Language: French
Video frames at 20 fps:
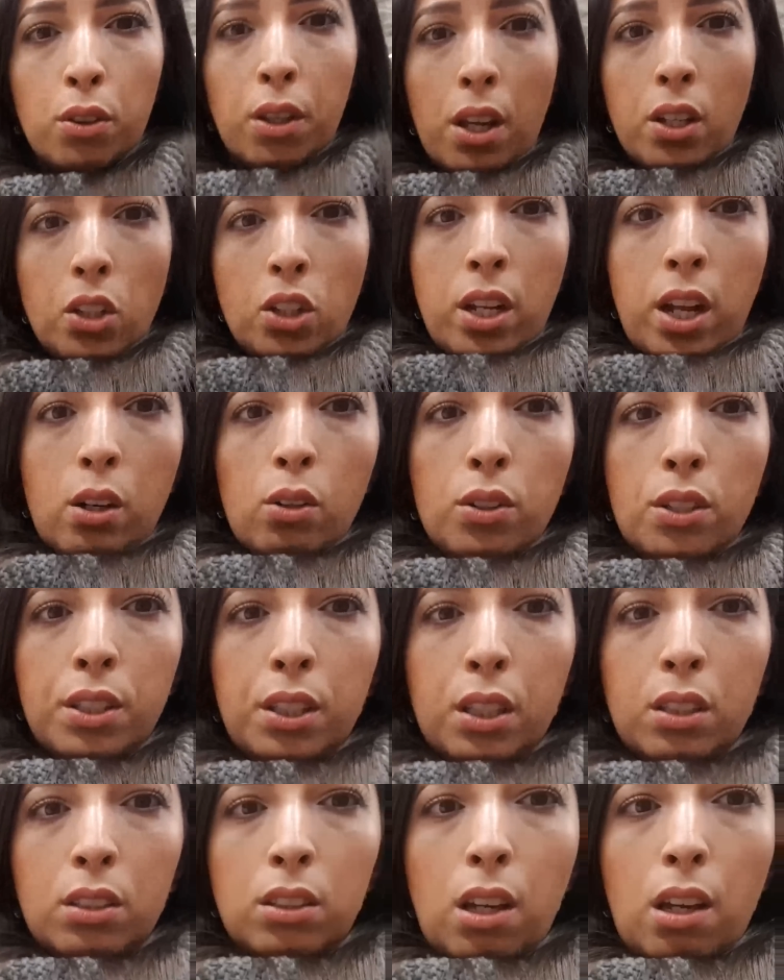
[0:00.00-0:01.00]
Faudra que je le
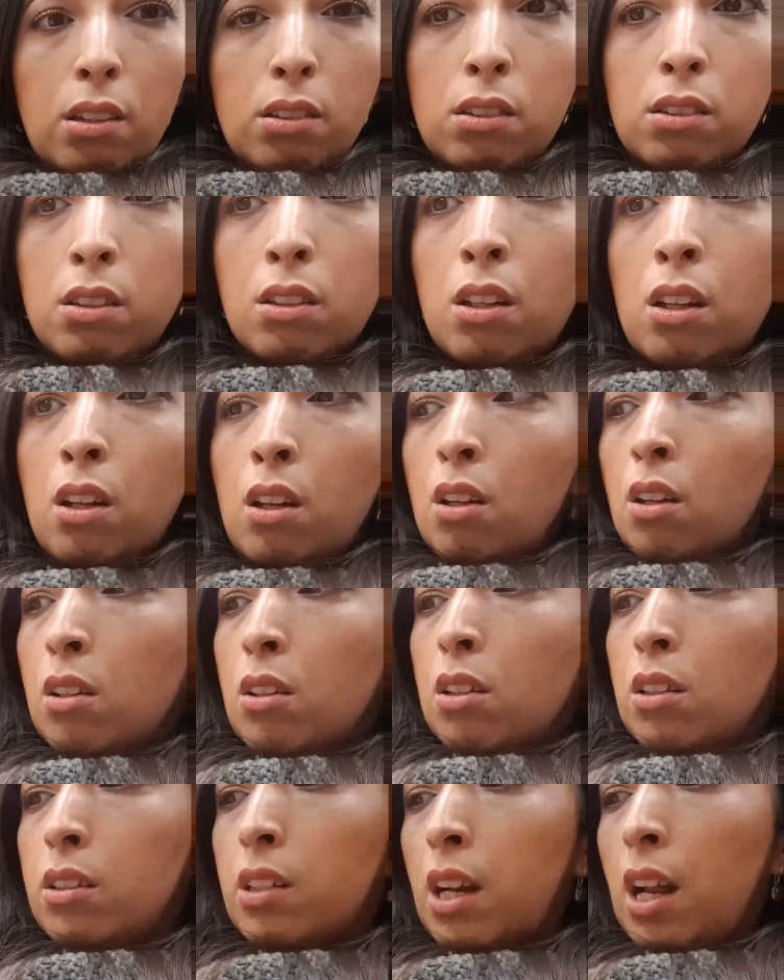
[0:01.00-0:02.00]
ticket de pièce.
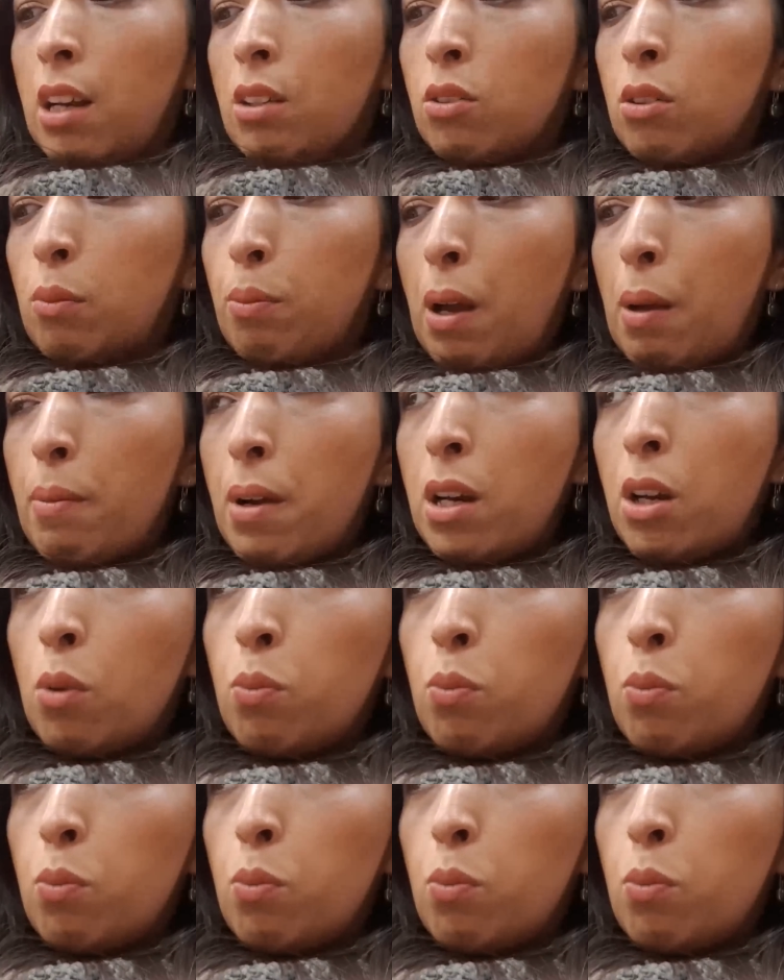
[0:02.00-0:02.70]
Celles-là, elles sont pas mal.